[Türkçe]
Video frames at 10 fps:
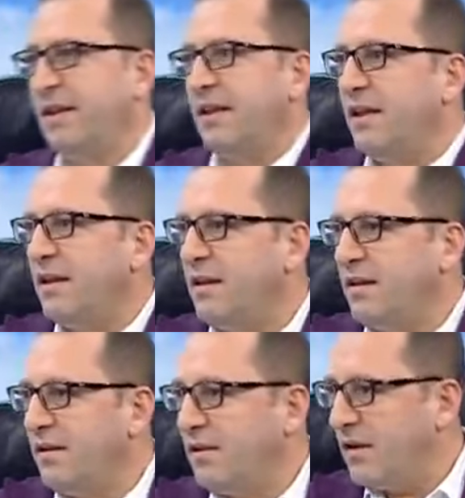Nasıl
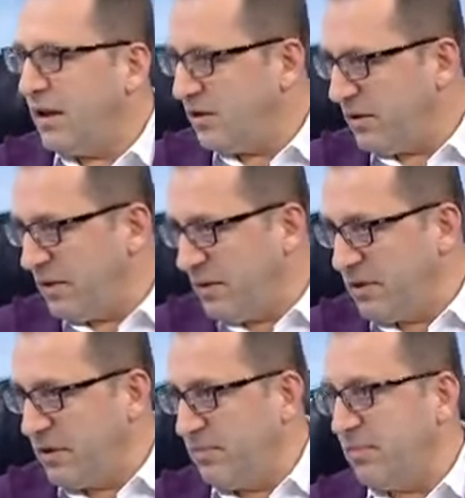uygun görürseniz. Aynı zamanda
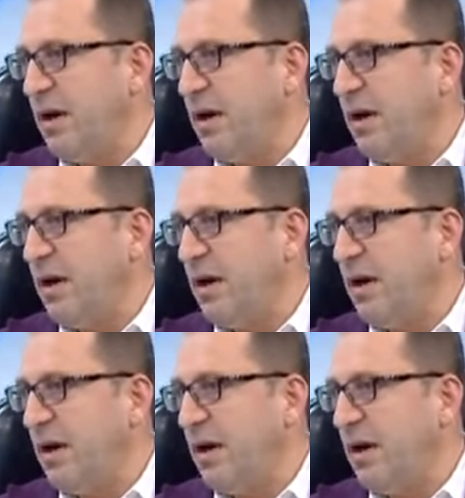bizim